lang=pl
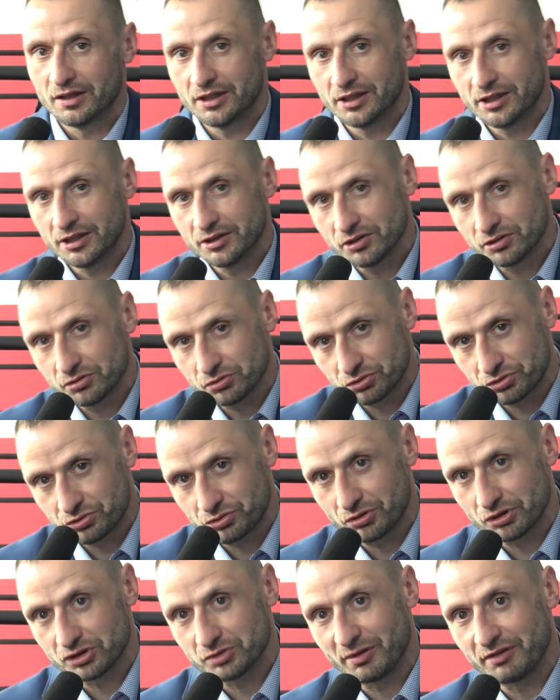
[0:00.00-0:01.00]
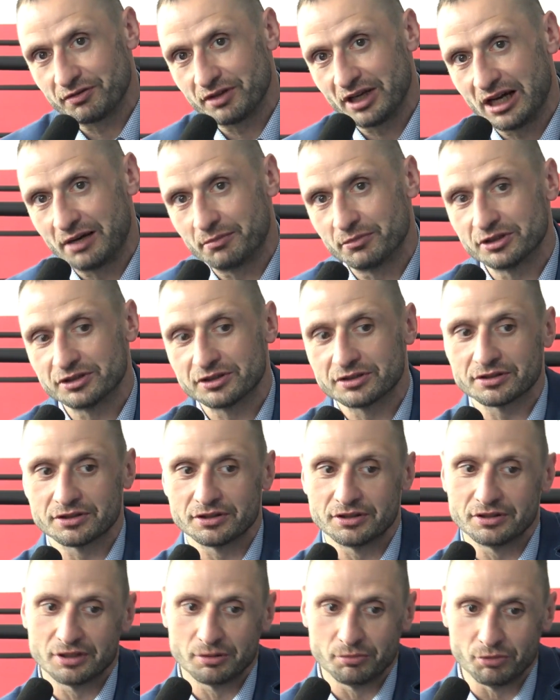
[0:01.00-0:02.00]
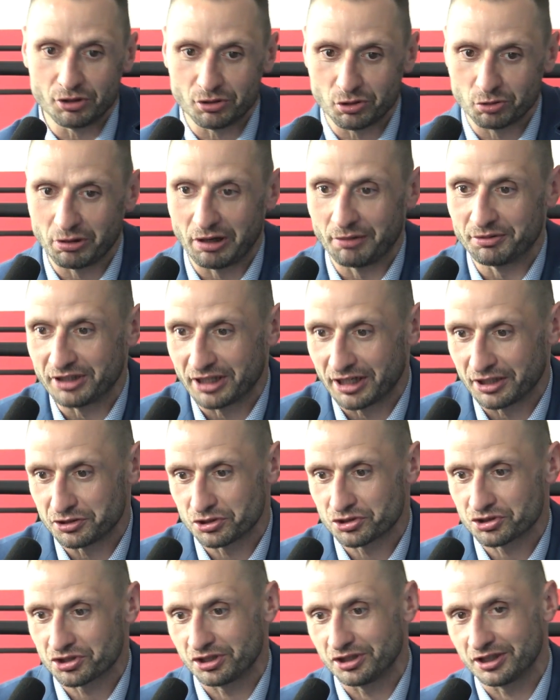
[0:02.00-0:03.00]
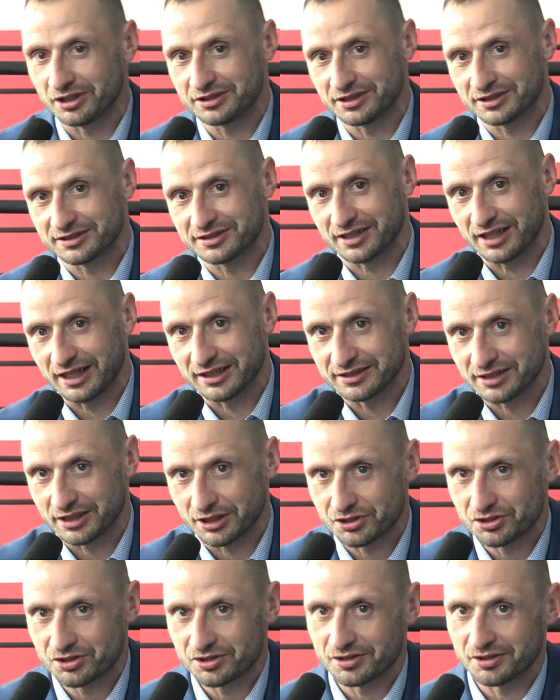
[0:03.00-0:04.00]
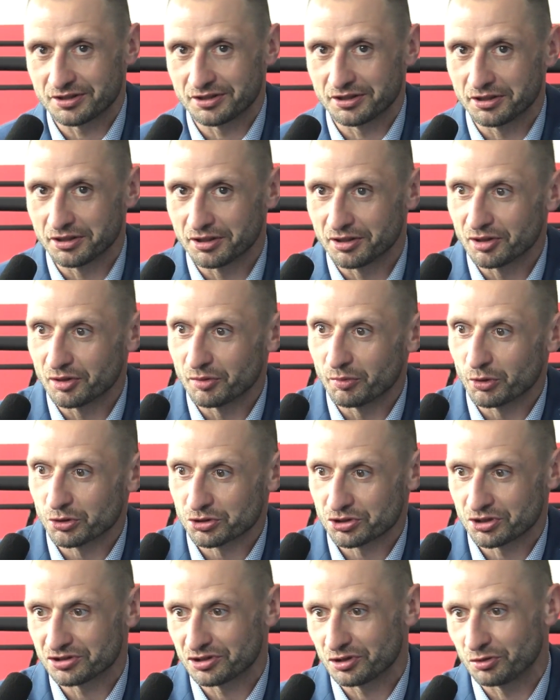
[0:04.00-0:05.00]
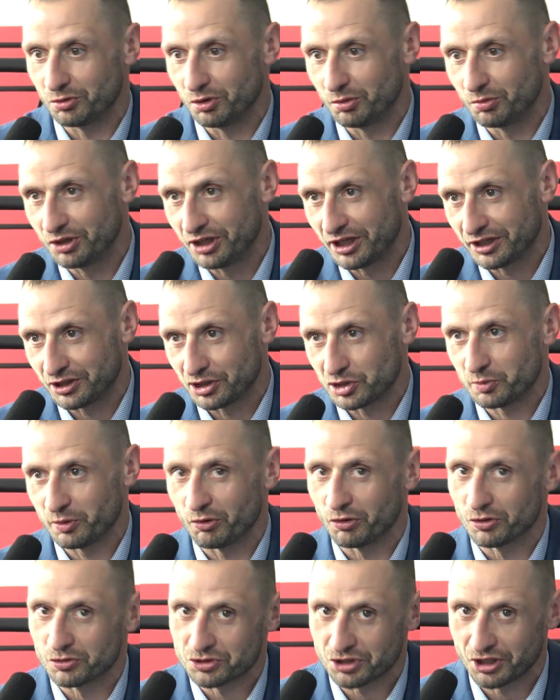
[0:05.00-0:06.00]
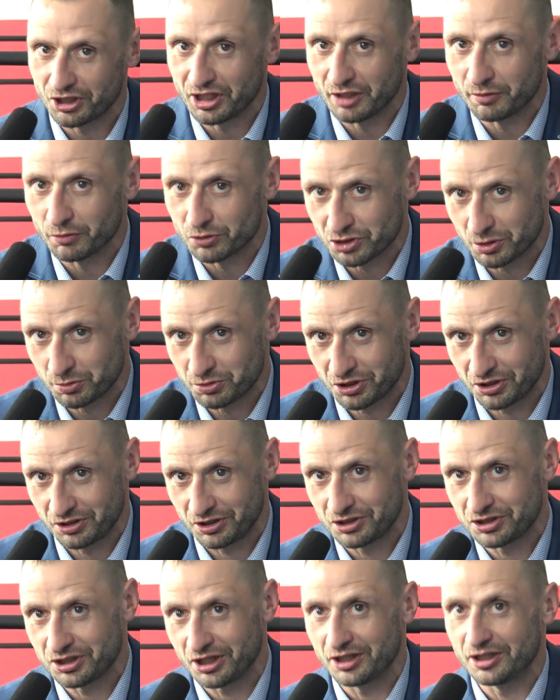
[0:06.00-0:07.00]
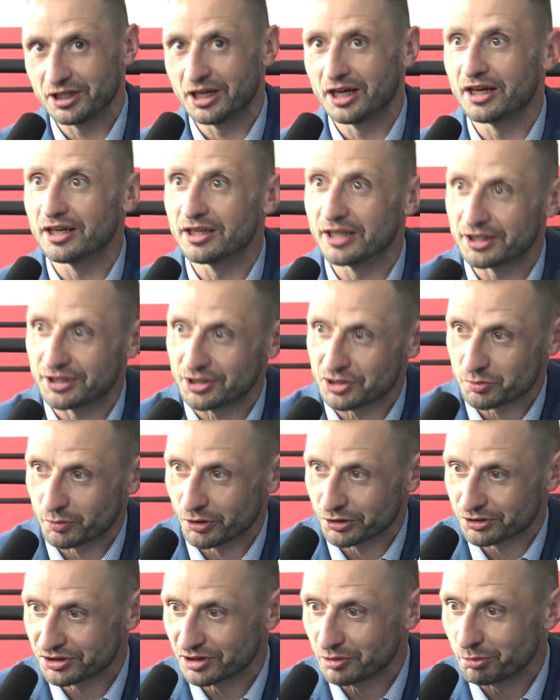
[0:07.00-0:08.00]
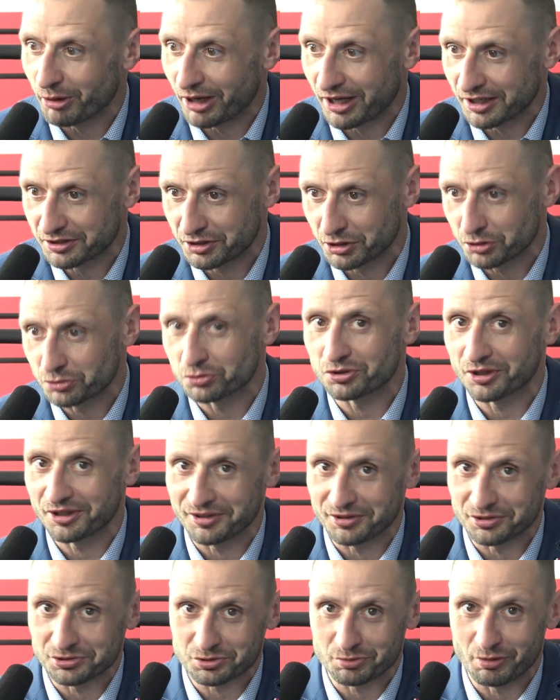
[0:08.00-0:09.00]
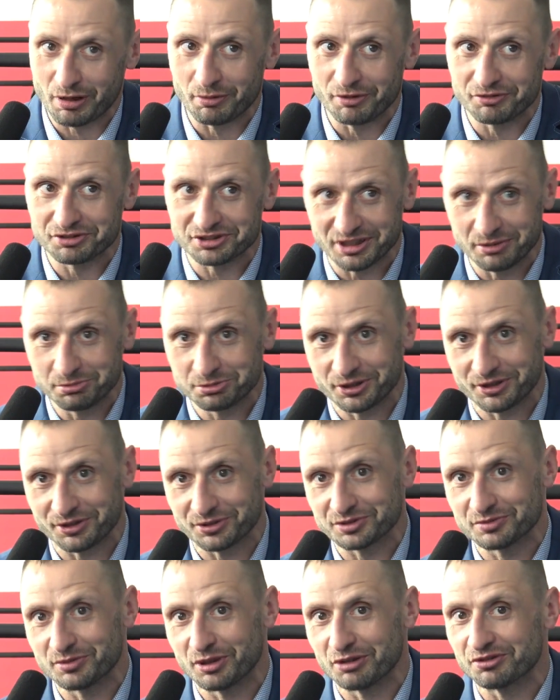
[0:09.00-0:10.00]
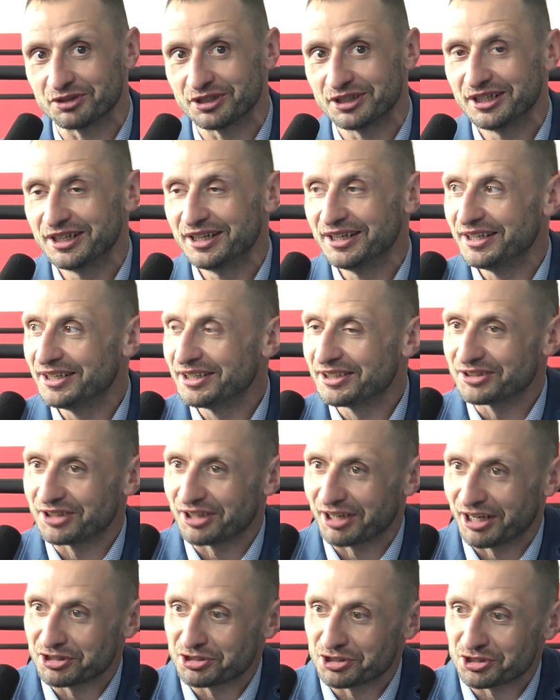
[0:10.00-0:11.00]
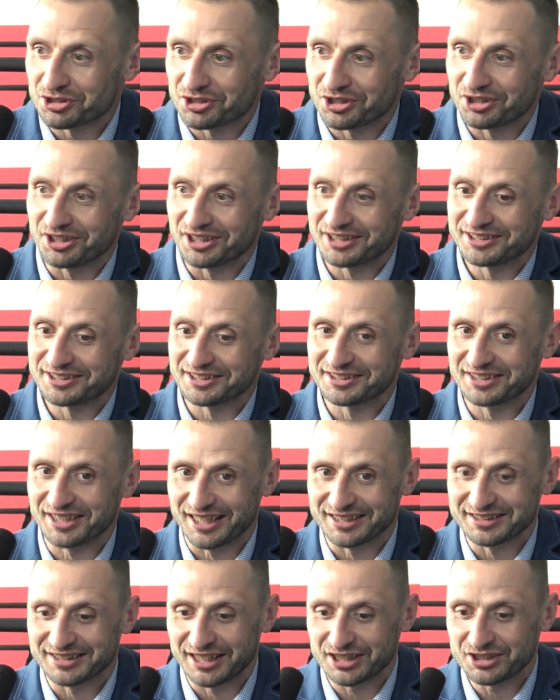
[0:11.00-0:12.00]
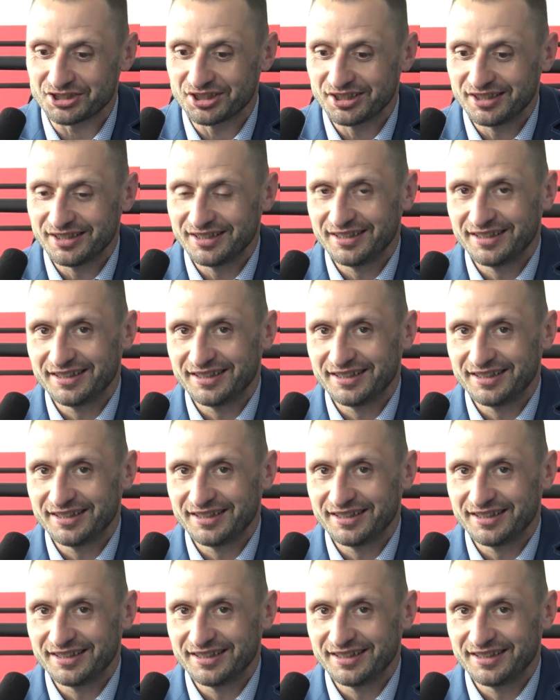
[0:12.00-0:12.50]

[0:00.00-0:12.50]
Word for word: E, no to już tu rozmawiamy z innymi klubami, na razie jeszcze nie chcę zdradzać. E, może zrobimy jakieś połączenia, może przeniesienia, jakiś mocny parter. Tutaj już mamy wstępne rozmowy. Na razie jeszcze nie chcę zdradzać.